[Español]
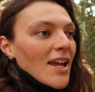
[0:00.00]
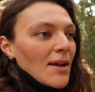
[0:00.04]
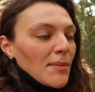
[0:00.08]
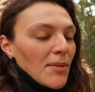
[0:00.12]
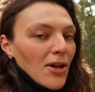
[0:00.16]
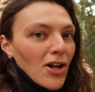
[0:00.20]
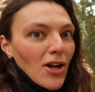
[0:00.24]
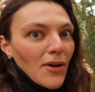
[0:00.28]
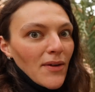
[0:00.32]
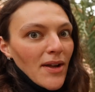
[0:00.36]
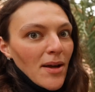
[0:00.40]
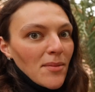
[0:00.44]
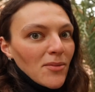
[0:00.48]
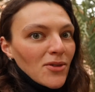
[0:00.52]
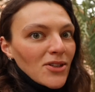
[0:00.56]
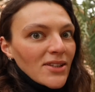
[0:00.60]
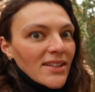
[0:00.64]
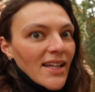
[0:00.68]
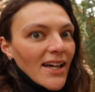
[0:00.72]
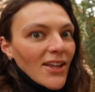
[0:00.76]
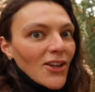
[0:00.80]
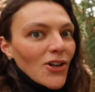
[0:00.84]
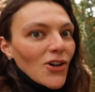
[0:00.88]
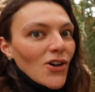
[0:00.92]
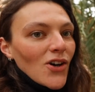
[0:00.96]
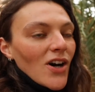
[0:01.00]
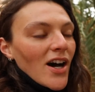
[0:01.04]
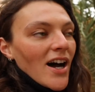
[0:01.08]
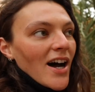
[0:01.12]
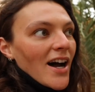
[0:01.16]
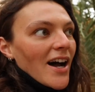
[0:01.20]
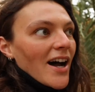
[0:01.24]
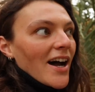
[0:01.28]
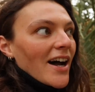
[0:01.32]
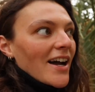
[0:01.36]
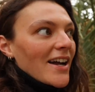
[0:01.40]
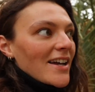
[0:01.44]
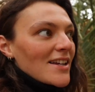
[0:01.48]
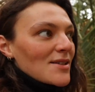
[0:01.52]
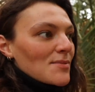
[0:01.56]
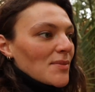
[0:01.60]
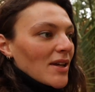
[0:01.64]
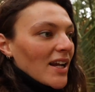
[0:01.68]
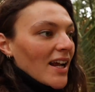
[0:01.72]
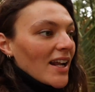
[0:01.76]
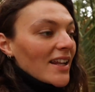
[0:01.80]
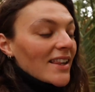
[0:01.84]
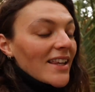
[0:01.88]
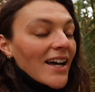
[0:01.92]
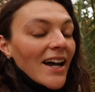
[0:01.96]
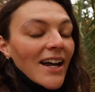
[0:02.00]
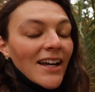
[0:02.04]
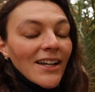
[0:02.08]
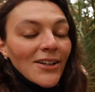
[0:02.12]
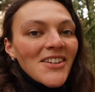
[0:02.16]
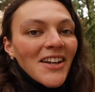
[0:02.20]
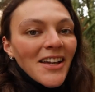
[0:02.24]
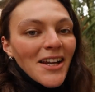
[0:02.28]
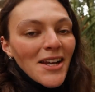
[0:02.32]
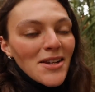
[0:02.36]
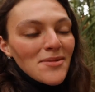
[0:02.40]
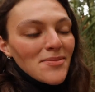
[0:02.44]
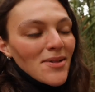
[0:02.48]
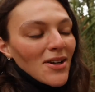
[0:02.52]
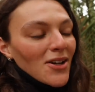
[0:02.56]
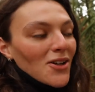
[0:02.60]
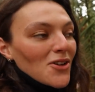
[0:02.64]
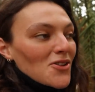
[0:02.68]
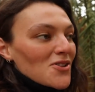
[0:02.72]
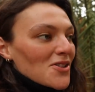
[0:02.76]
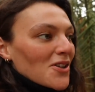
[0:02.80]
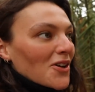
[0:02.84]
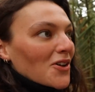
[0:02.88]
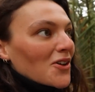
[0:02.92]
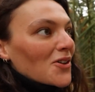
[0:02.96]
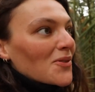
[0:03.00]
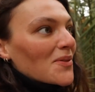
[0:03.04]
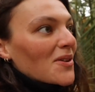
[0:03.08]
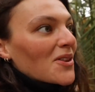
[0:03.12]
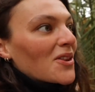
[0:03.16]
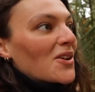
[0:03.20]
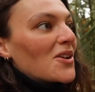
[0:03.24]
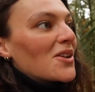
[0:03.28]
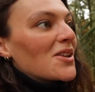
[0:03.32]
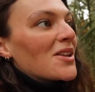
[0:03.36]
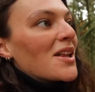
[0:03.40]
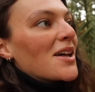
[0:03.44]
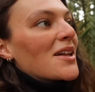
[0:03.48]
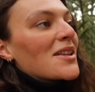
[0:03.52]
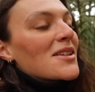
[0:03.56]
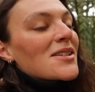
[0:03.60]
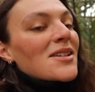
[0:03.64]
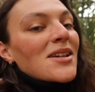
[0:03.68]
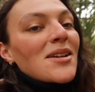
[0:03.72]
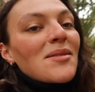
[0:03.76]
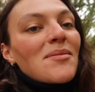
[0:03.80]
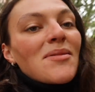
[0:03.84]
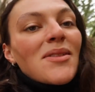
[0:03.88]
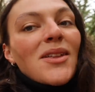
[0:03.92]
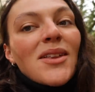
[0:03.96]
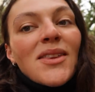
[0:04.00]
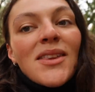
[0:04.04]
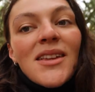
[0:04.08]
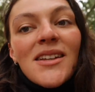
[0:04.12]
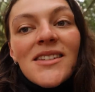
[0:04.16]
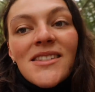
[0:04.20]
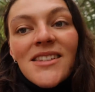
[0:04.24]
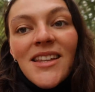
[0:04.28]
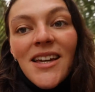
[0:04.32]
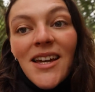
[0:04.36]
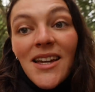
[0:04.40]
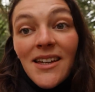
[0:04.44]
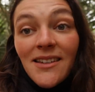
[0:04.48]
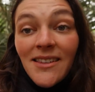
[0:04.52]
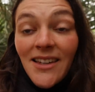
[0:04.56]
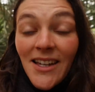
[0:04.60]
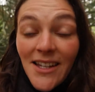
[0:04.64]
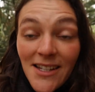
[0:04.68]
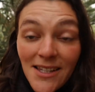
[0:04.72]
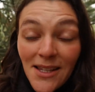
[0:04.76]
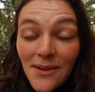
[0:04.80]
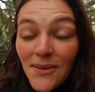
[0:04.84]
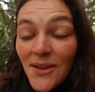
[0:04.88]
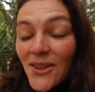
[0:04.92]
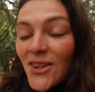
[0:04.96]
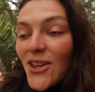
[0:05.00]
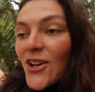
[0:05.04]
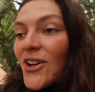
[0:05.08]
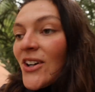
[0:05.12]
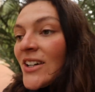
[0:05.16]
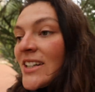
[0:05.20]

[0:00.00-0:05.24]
Emero había montado a Esmeralda, y si queréis verlo os dejo el vídeo en la descripción de este, de este vídeo.